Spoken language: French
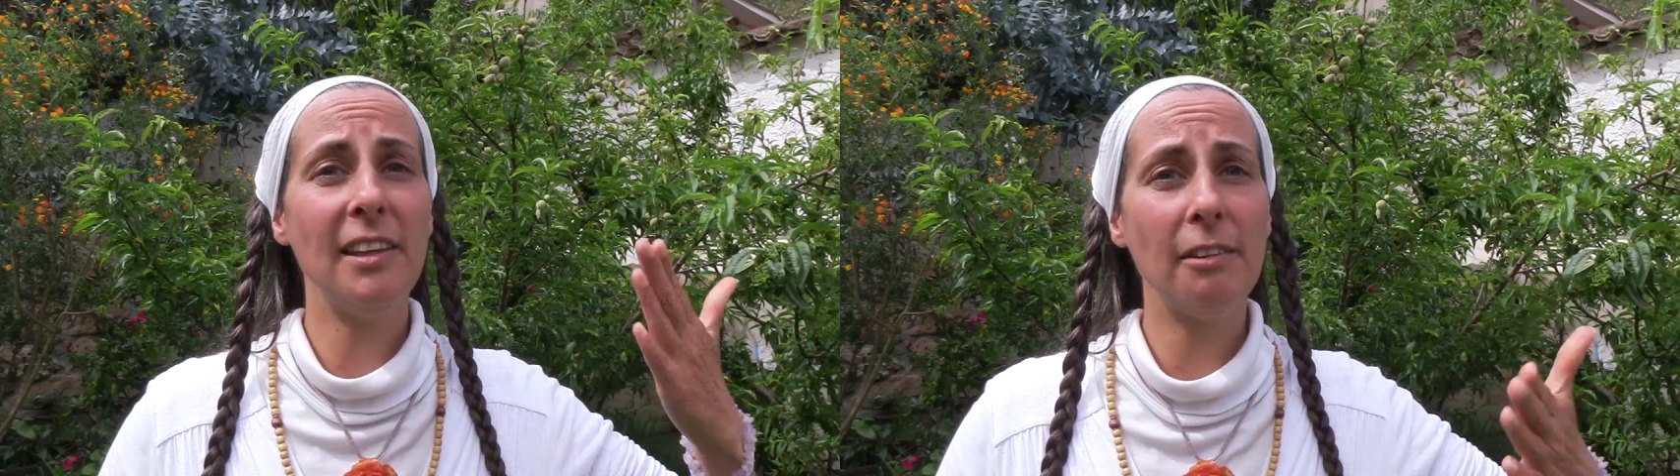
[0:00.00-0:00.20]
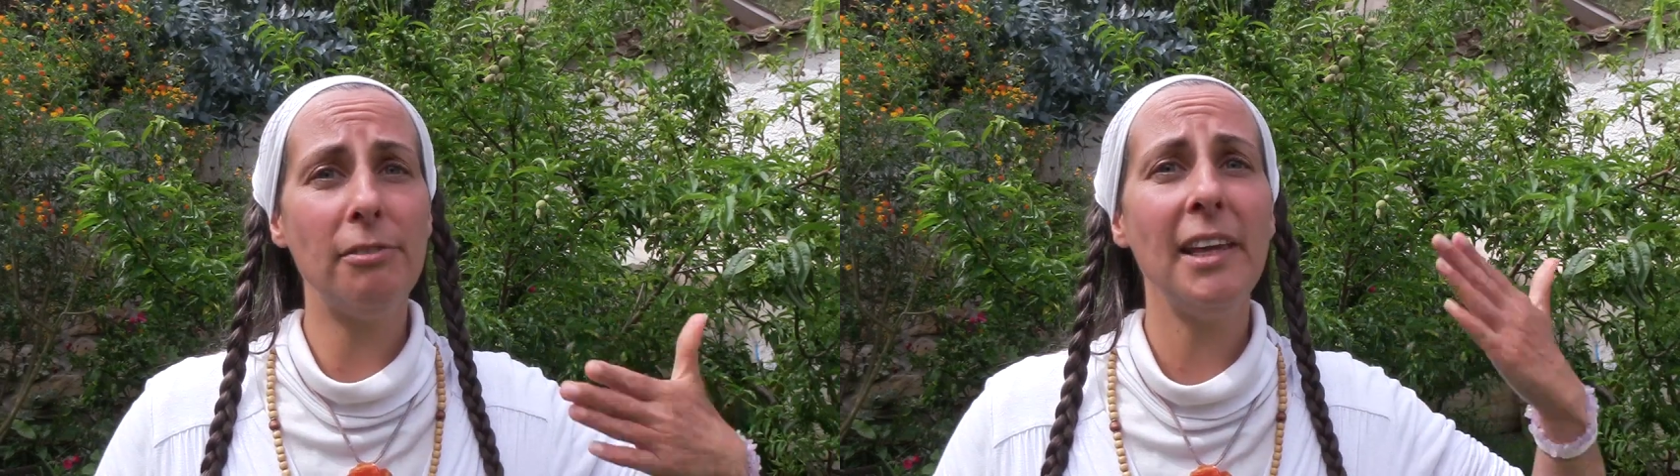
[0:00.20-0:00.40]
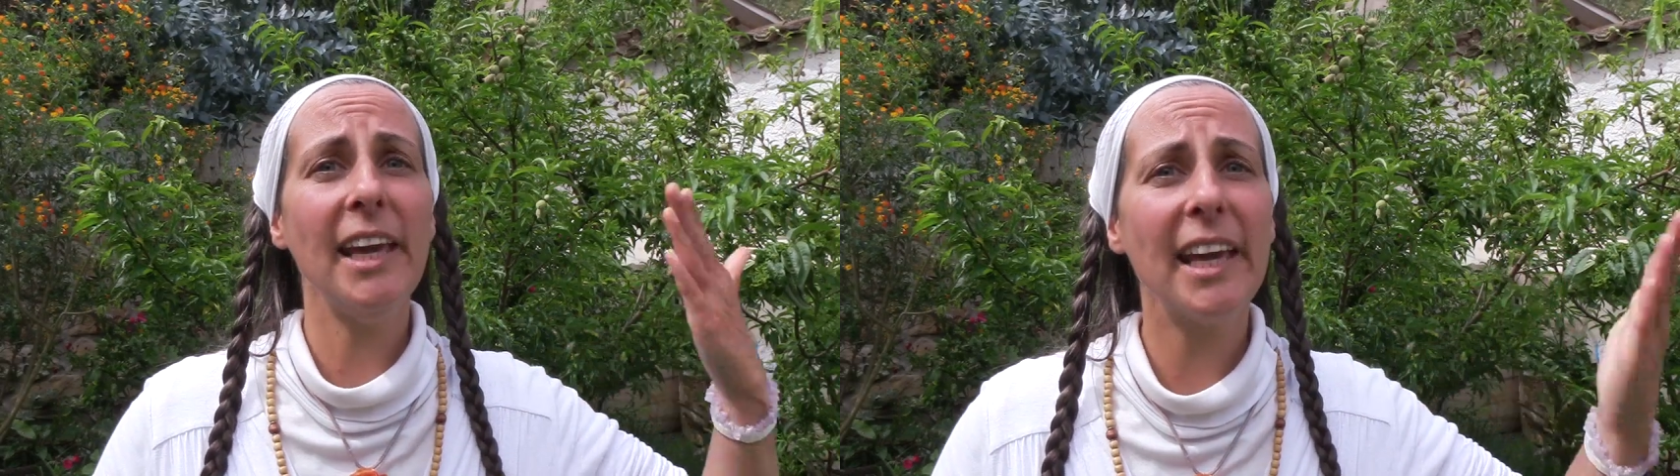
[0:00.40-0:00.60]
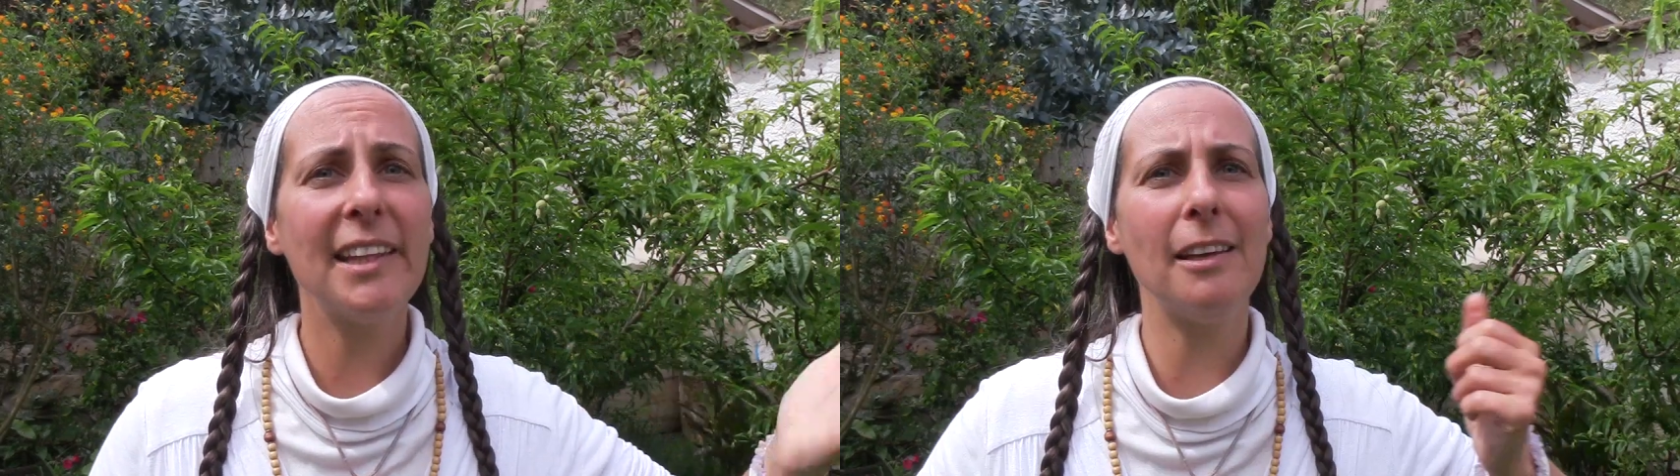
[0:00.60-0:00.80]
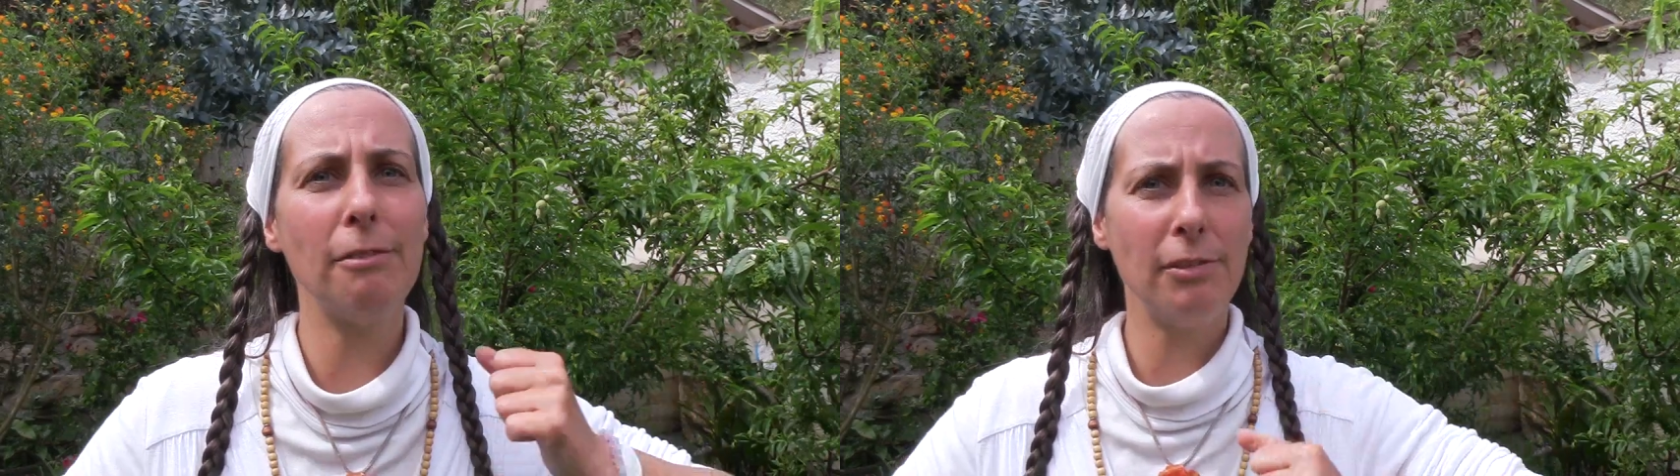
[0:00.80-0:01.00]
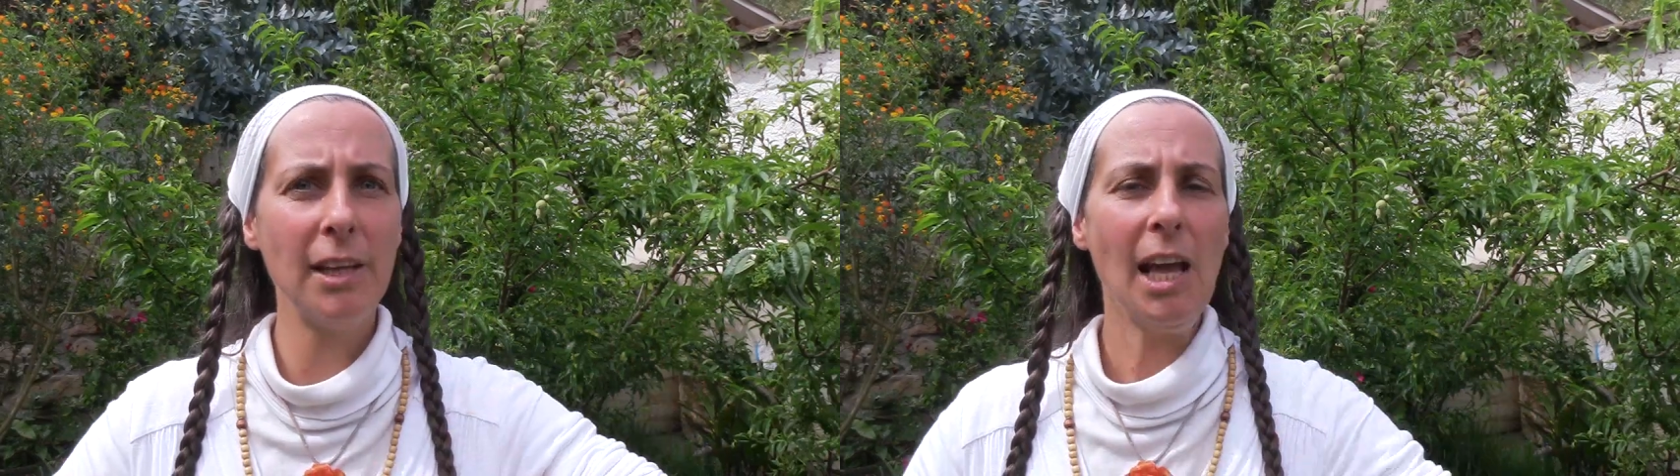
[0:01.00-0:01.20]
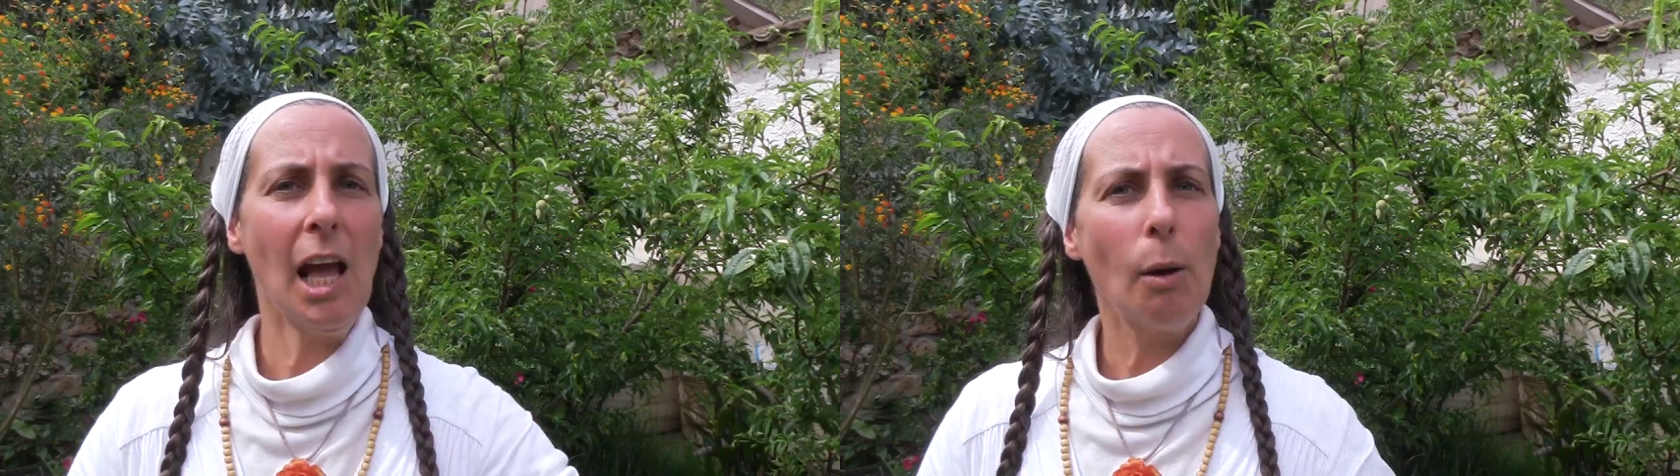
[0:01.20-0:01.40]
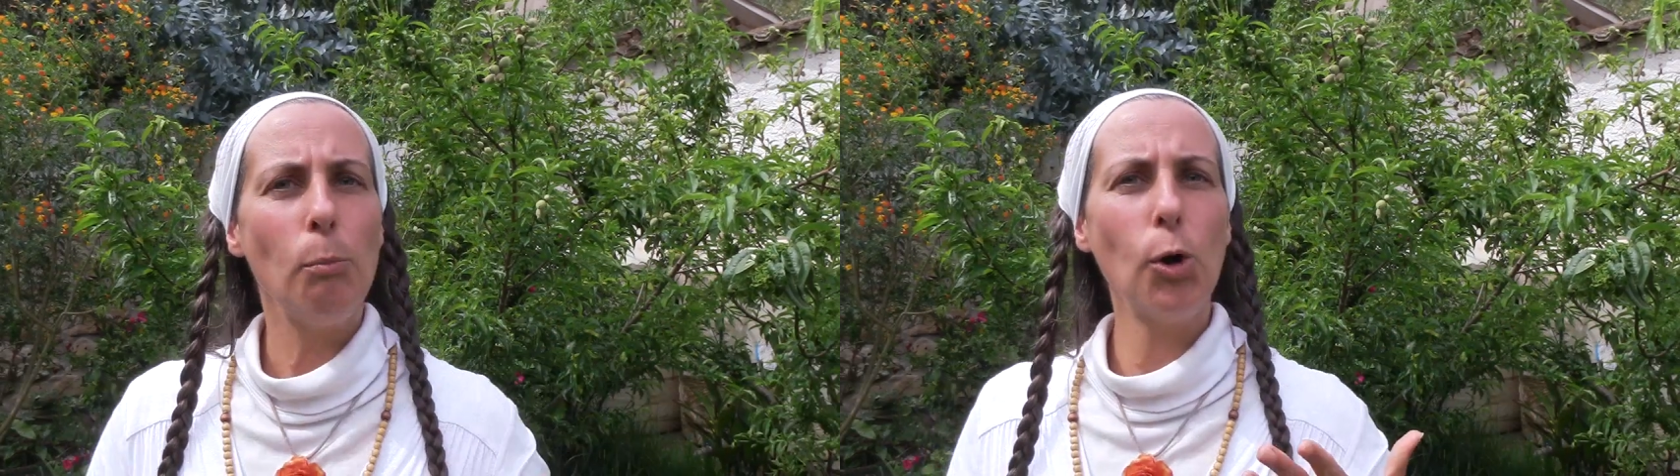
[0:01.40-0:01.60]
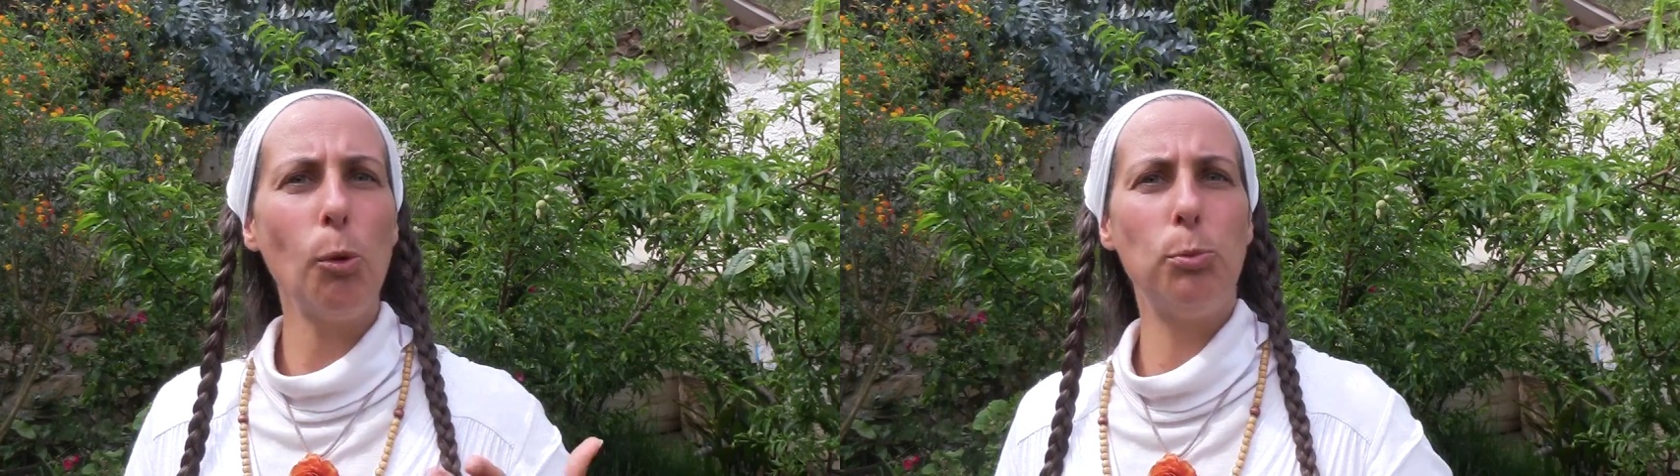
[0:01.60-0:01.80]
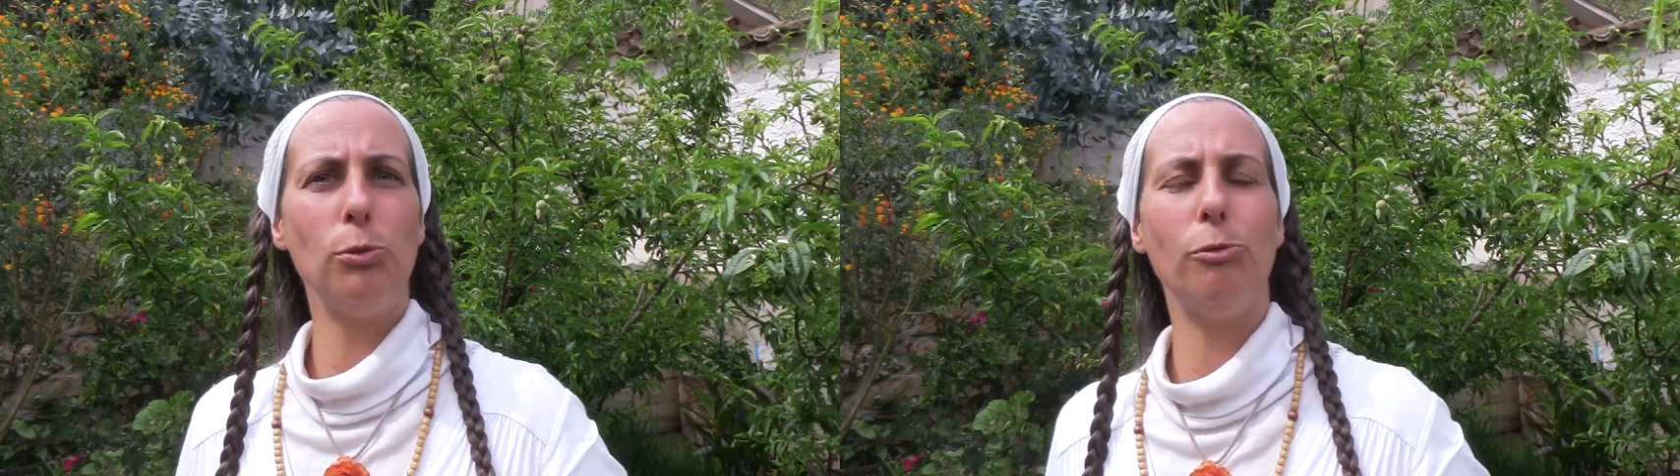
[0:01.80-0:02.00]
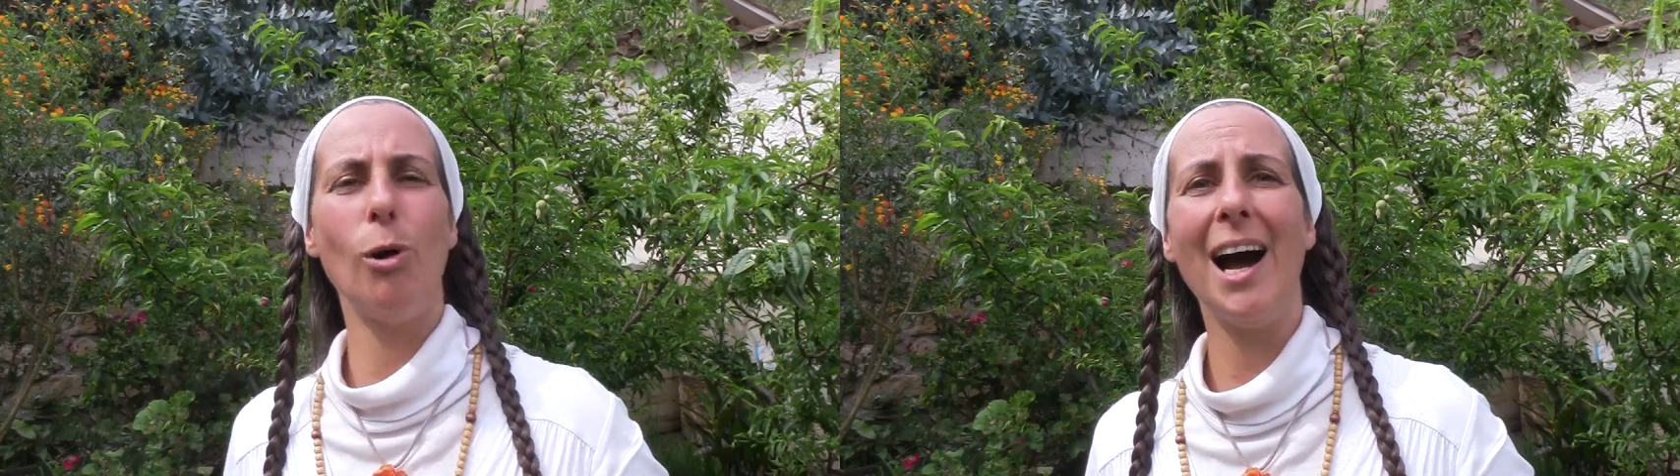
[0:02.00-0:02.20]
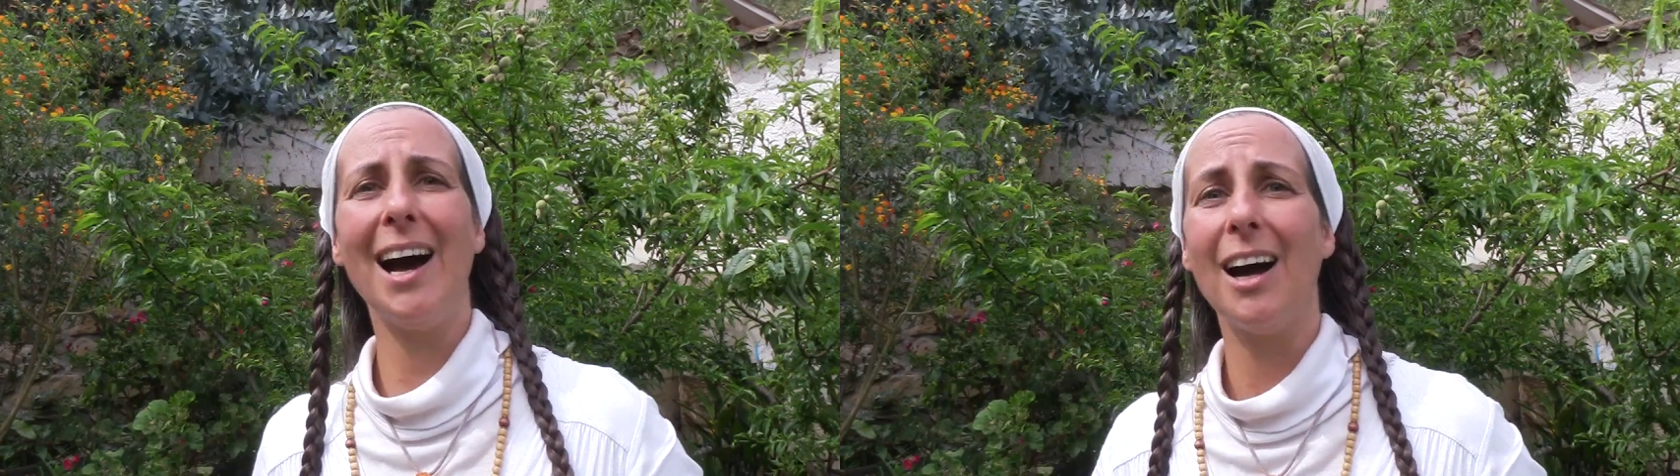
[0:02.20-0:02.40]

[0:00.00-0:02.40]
des vies et des vies pour pouvoir